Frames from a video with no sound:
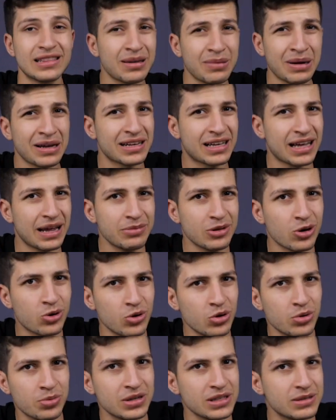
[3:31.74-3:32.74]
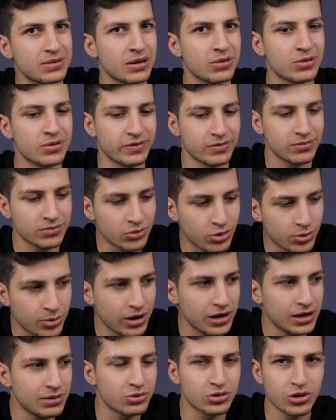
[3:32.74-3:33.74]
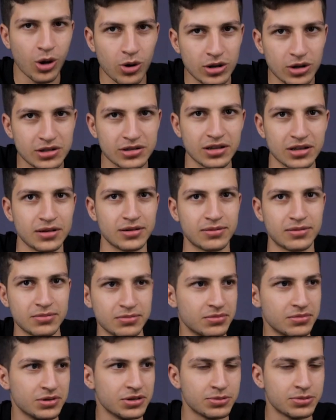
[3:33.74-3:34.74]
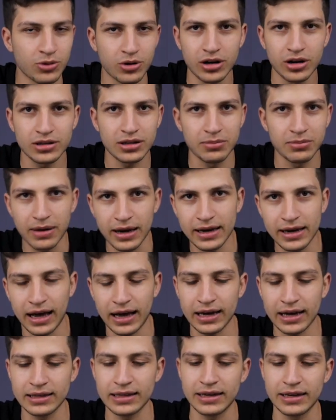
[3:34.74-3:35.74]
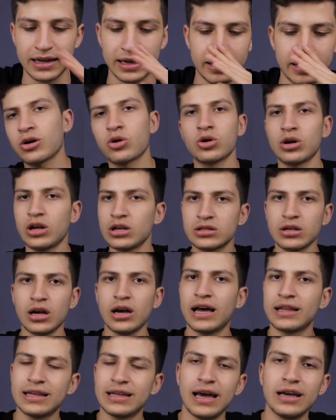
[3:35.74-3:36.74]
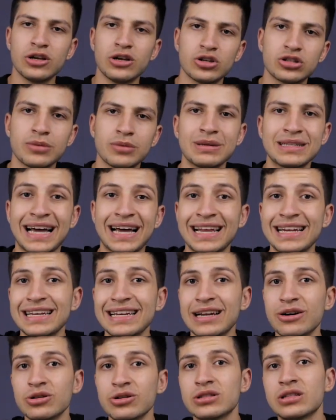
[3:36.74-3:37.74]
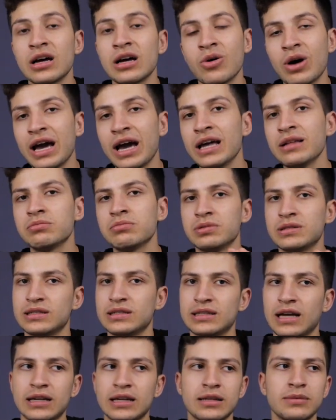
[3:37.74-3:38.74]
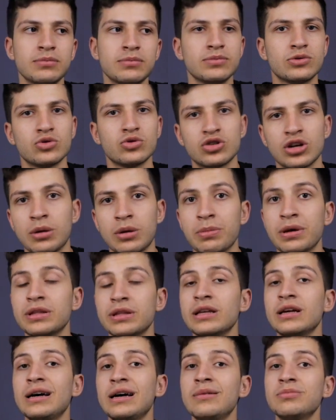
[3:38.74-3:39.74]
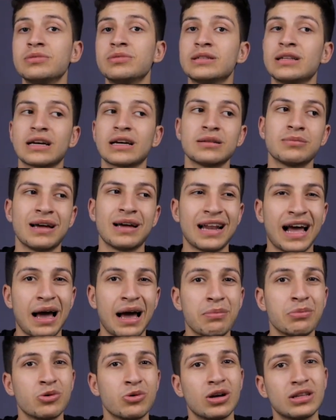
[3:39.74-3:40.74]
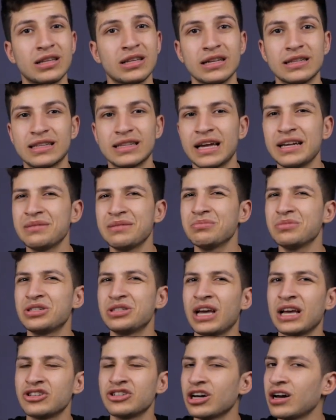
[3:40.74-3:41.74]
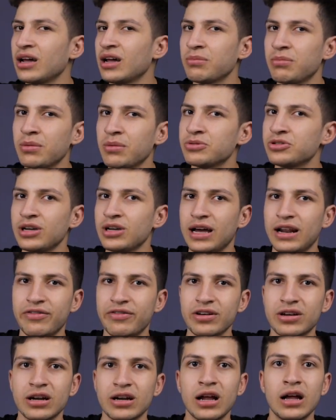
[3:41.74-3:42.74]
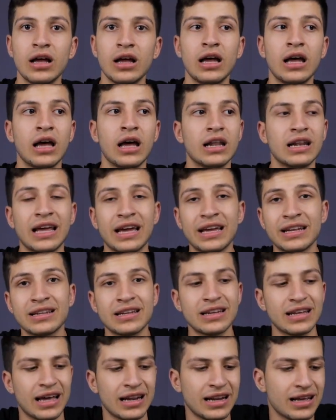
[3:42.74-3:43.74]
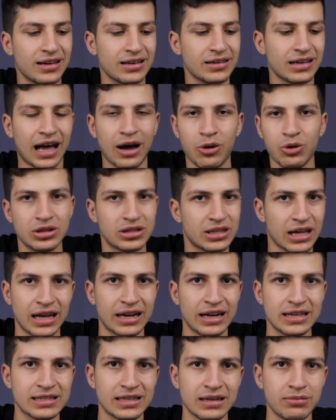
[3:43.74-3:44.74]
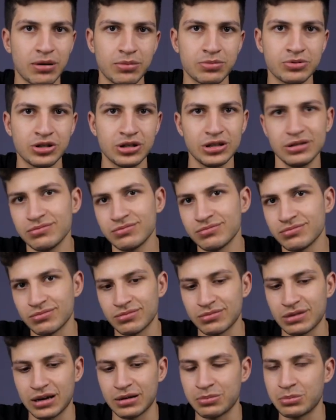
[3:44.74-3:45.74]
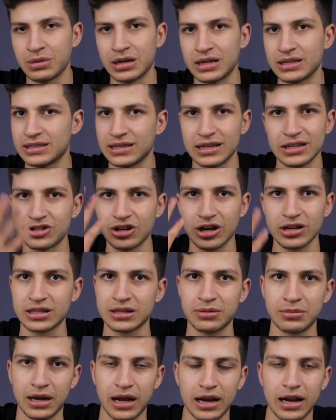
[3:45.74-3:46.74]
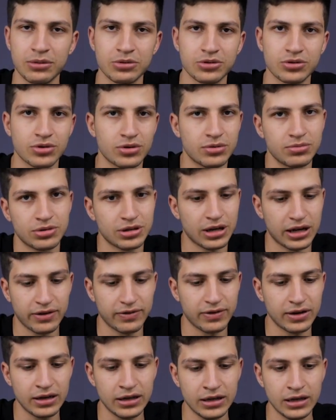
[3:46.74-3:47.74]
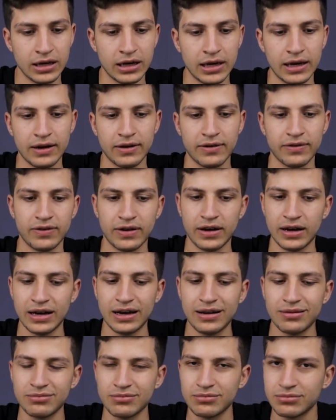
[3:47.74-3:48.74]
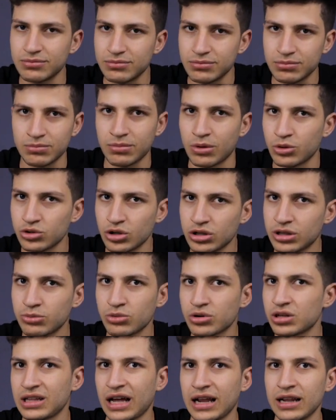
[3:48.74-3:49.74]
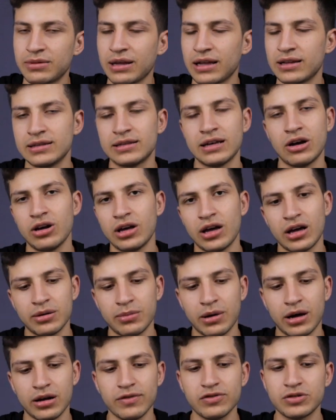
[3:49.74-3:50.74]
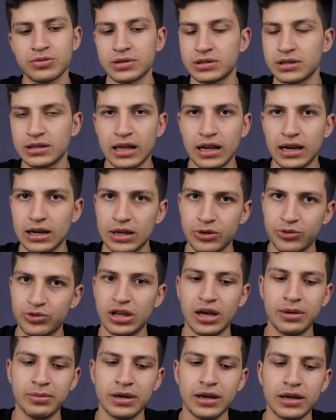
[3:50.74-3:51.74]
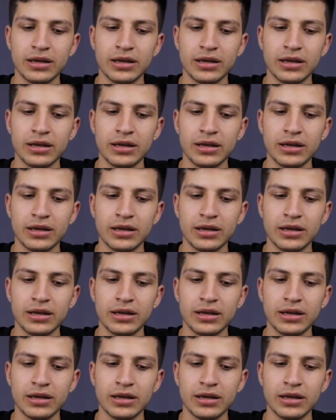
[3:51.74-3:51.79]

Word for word: طبعا الكلام ده كله بالنسبه لموبايل متوسط مش مقارنه باي حاجه ثانيه آه، خلاصه اداء يعتمد عليه لو انت واحد بتستخدم سوشيال ميديا بتستخدم العاب من وقت للتاني مش هيشغل ببجي على فكره لان انا حاولت انزل ببجي ما نزلتش اصلا من على الاب ستور مش عارف ليه فالموضوع ده ممكن يتحل تحديث هوائي انا ما اعرفش بس ده اللي قدامي